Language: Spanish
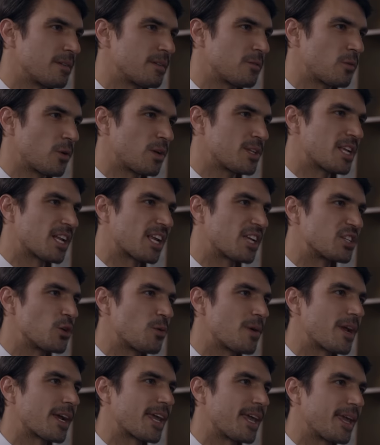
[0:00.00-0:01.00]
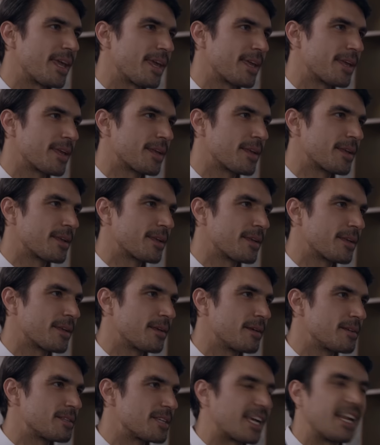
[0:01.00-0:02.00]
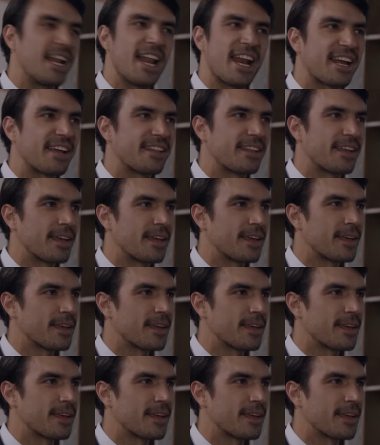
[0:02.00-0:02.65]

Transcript: Tú eres el que sobra aquí. Así que lárgate.